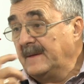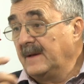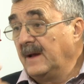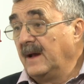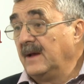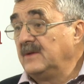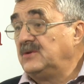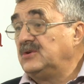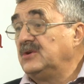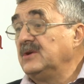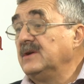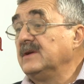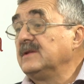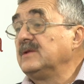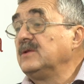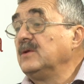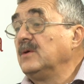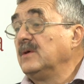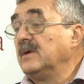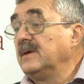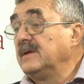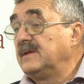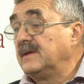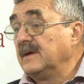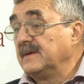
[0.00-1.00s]

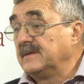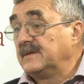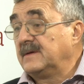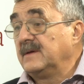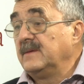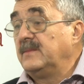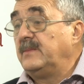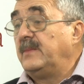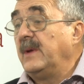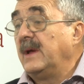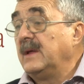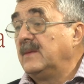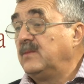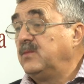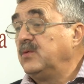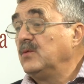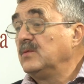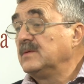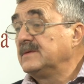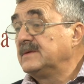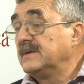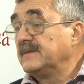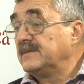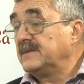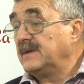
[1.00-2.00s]
очередной, так сказать, пять
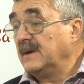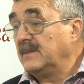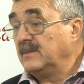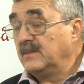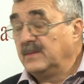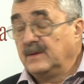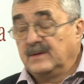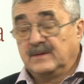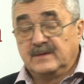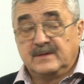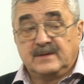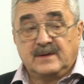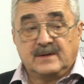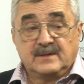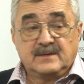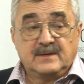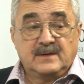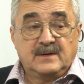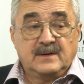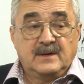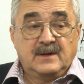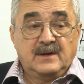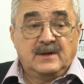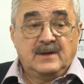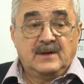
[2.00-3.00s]
пунктов там было
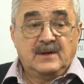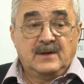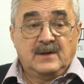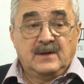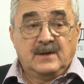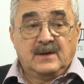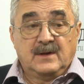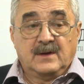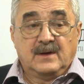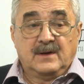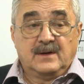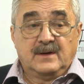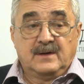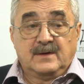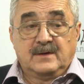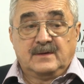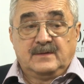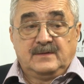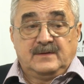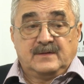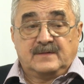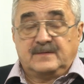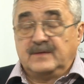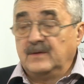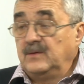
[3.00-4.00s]
тогда,
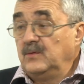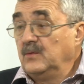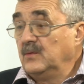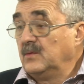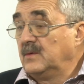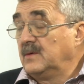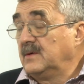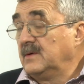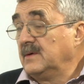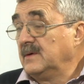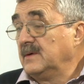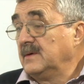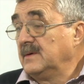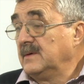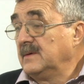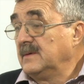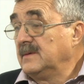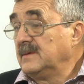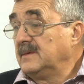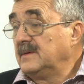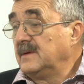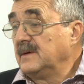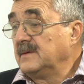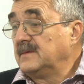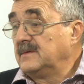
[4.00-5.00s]
Яценюк,
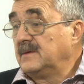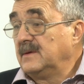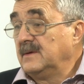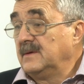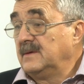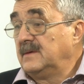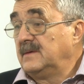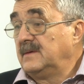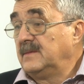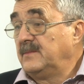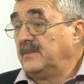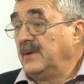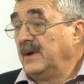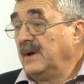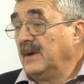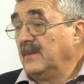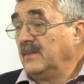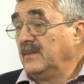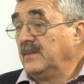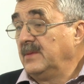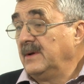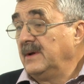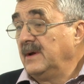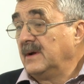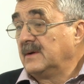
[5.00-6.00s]
так сказать,
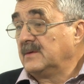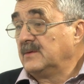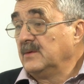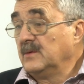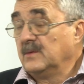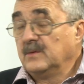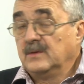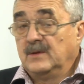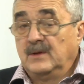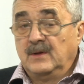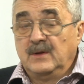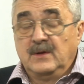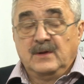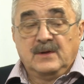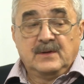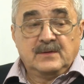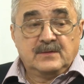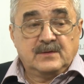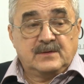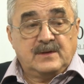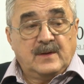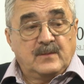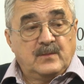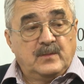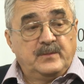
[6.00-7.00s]
прямо брякнул.
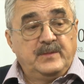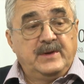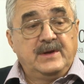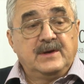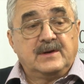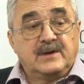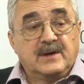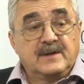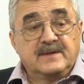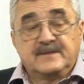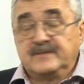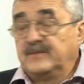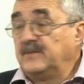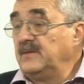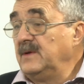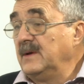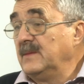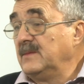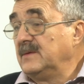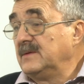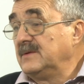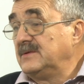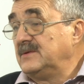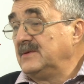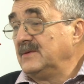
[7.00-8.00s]
Да там американцев не
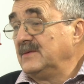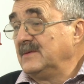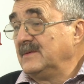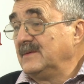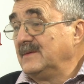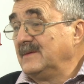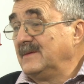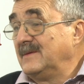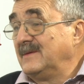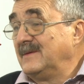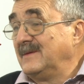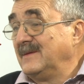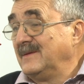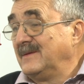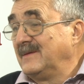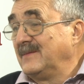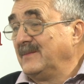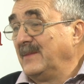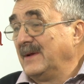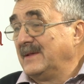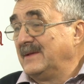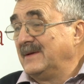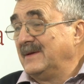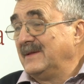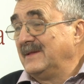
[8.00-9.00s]
было, что
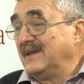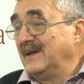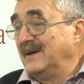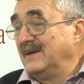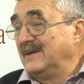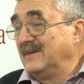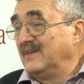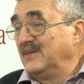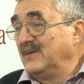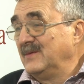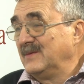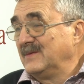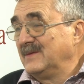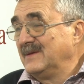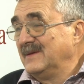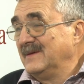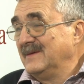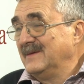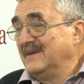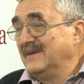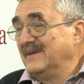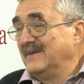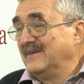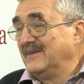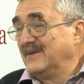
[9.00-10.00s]
смотреть на эти пункты.
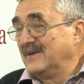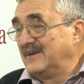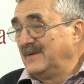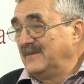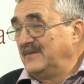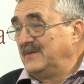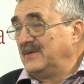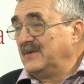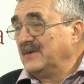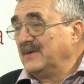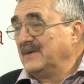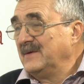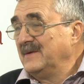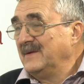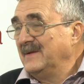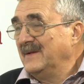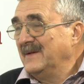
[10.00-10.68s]
Вот и все.